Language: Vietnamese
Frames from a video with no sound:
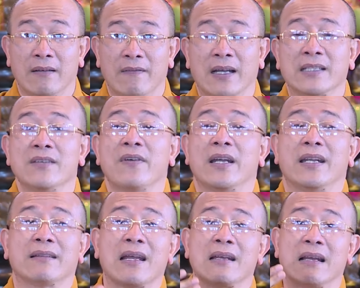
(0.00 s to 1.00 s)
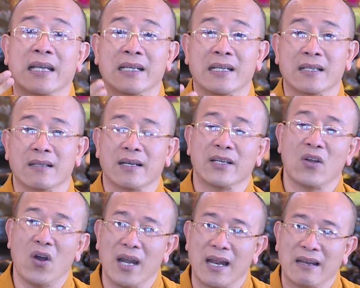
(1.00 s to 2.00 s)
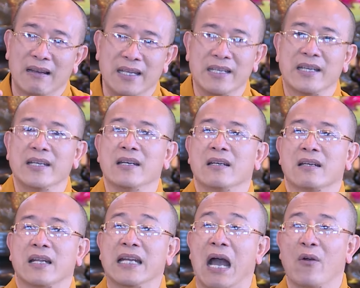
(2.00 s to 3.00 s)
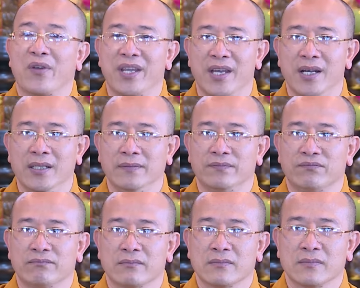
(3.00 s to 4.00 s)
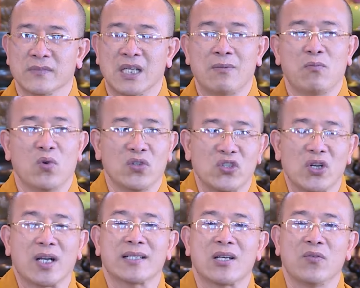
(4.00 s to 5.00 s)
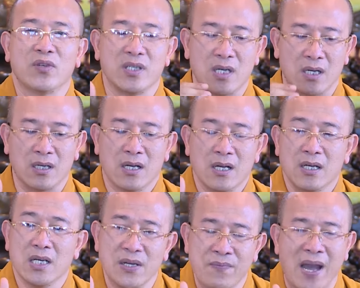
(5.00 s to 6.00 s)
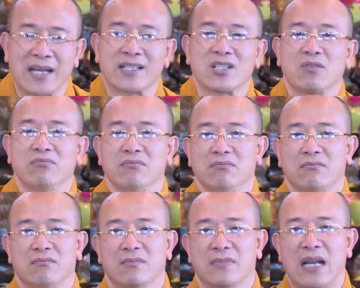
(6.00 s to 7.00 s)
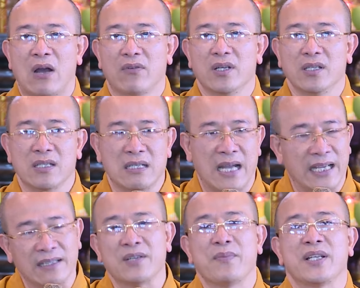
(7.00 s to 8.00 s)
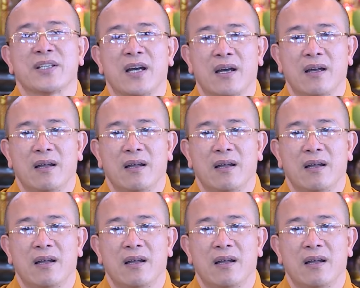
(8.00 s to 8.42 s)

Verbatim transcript: và như vậy để thầy lấy cái, cái đó là lấy cái, cái đạo nghĩa thầy muốn cho các cháu được ươm hạt giống đạo đức ngay từ bây giờ